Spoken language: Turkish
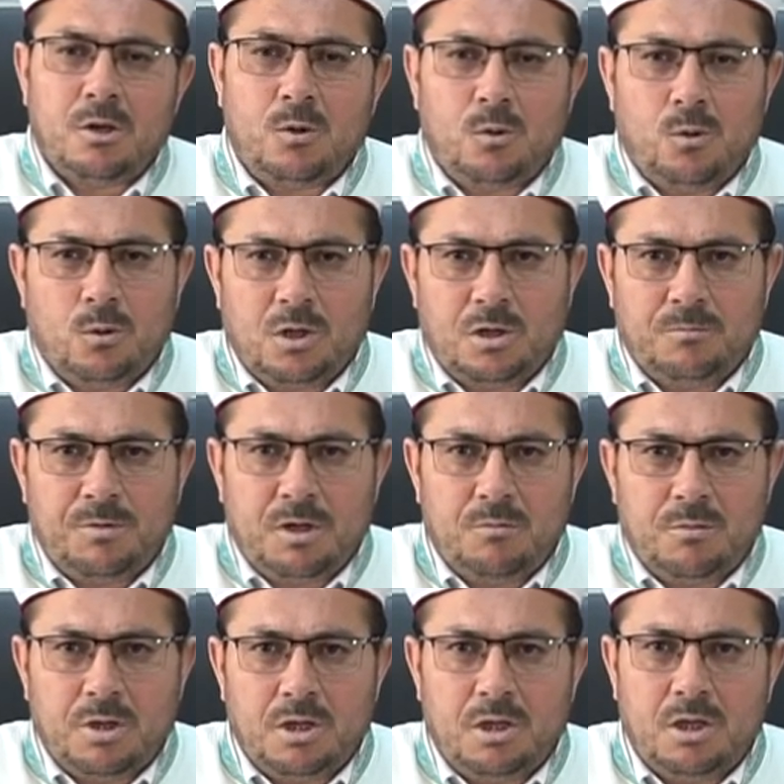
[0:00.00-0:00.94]

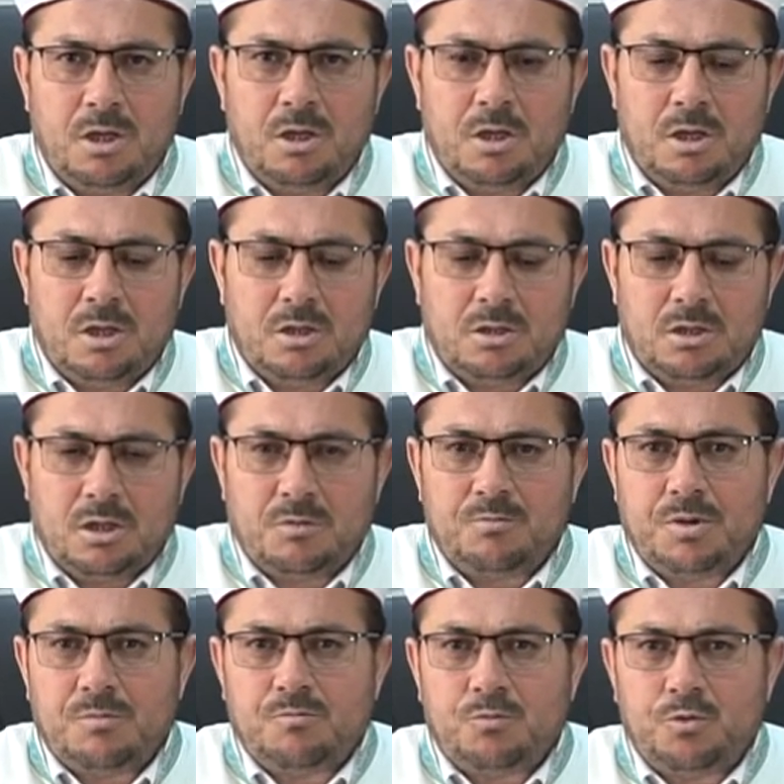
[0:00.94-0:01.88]
olabilmeyi
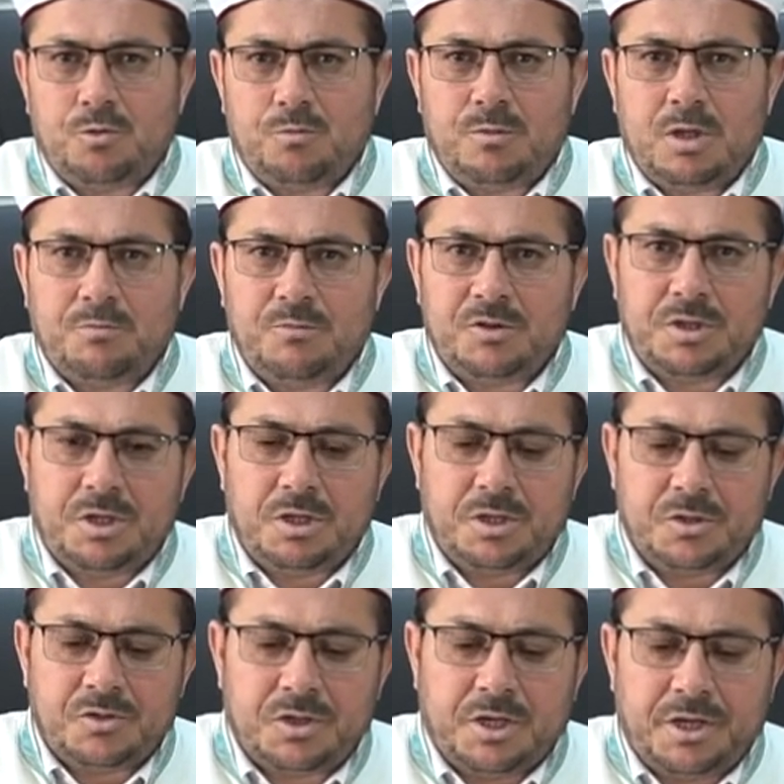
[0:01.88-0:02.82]
Rabbim cümlemize
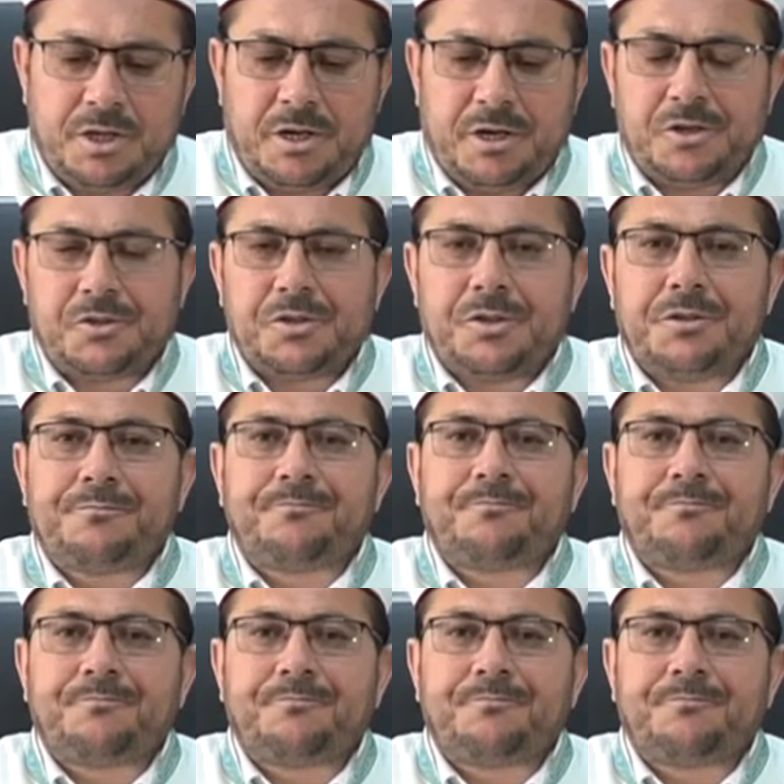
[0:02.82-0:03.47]
ihsan eylesin.